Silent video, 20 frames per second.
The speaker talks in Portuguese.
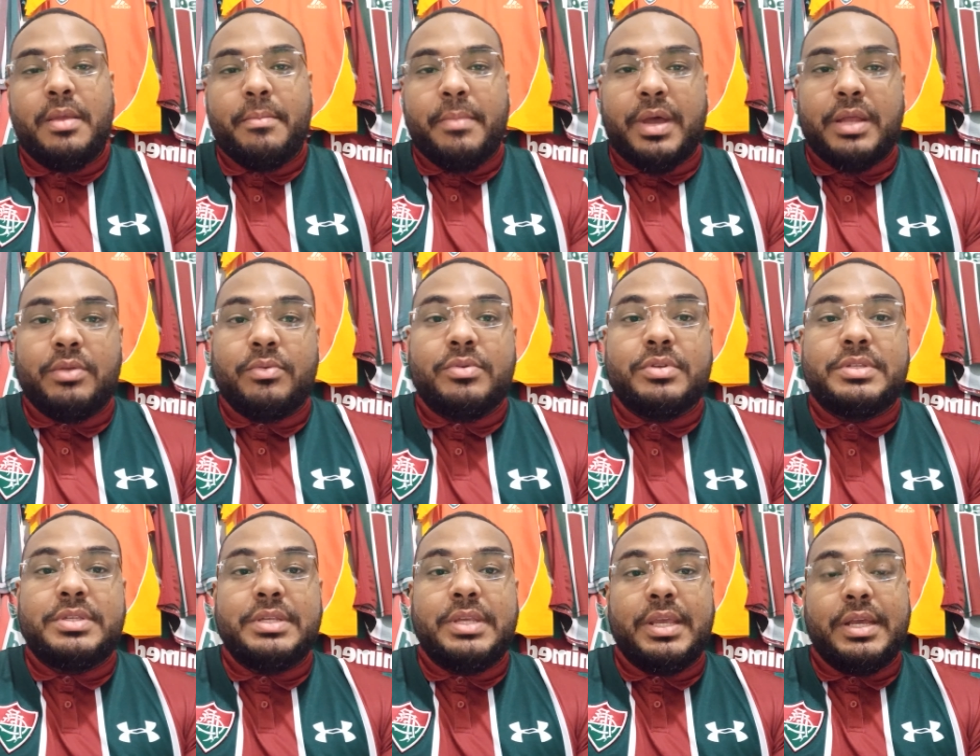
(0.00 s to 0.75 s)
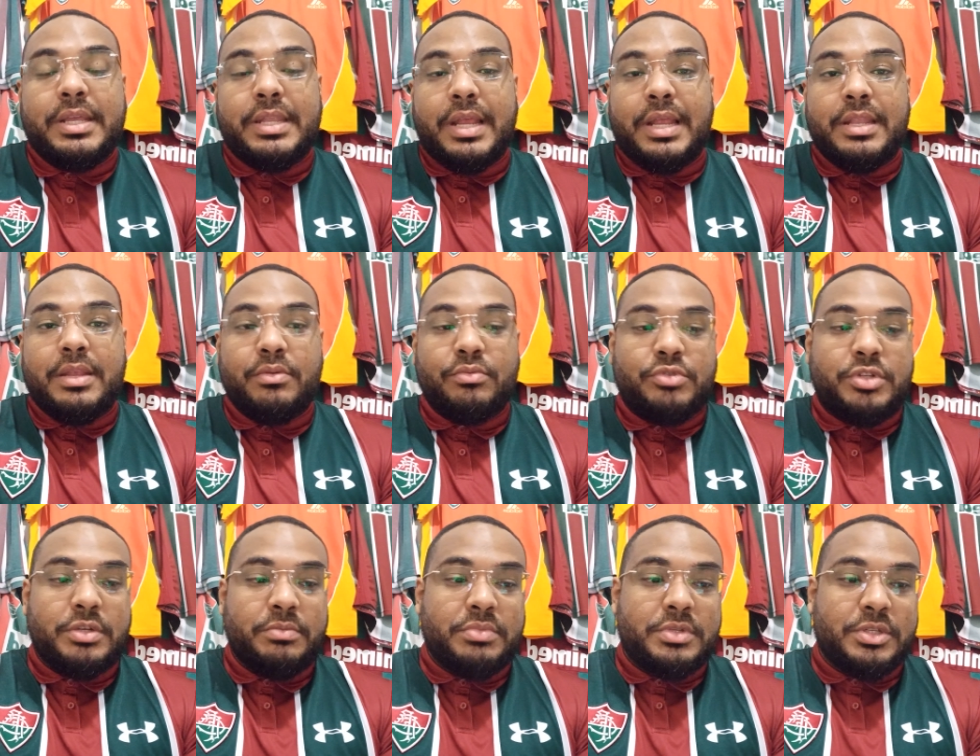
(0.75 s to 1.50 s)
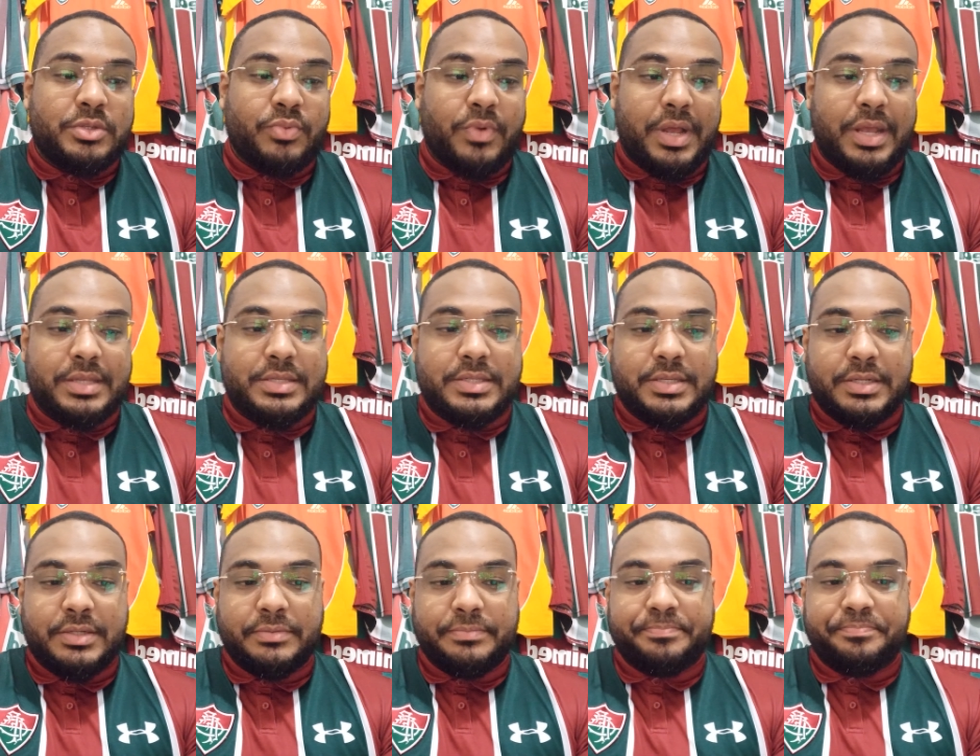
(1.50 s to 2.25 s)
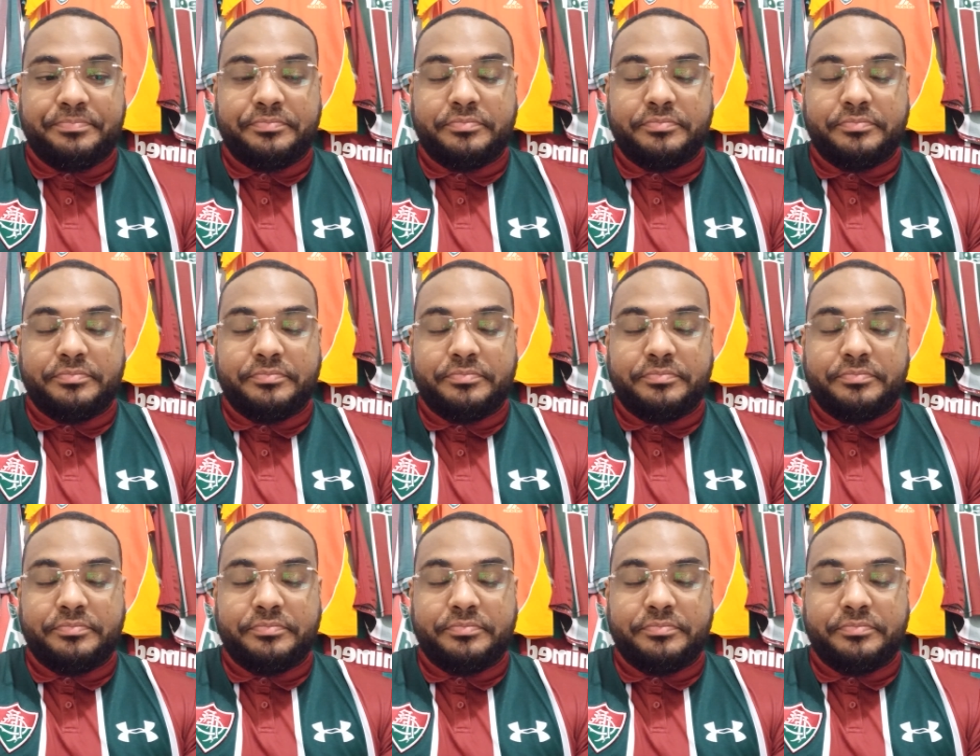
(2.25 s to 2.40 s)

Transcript: mas não conseguia criar nenhum tipo de situação